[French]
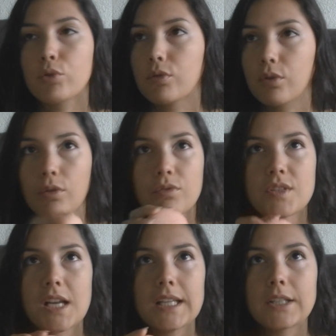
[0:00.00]
Donc
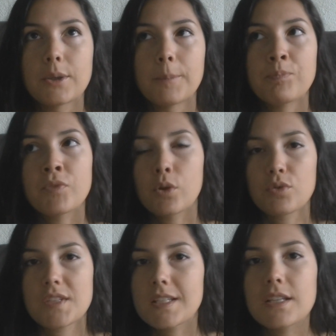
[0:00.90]
vous allez
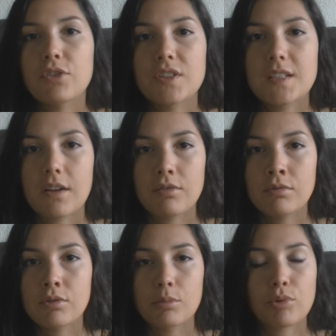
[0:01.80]
utiliser votre savon,
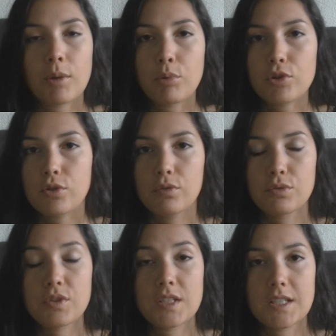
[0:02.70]
peu importe ce que
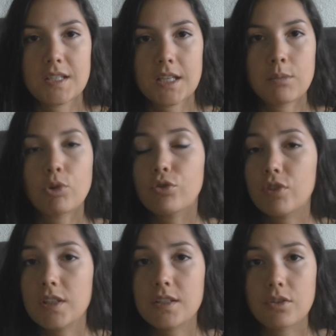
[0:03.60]
vous utilisez. Moi
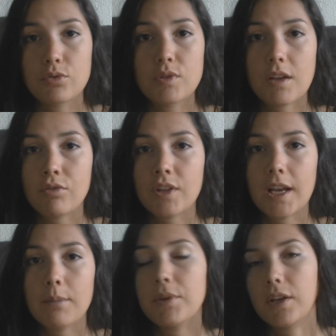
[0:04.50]
j'utilise du savon
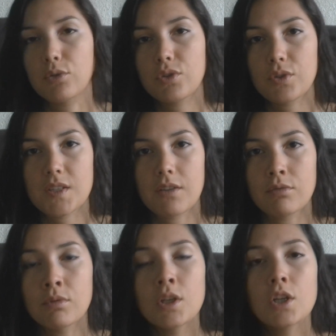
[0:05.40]
d'Alep et un autre
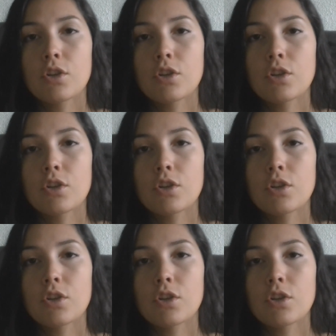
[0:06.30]
savon.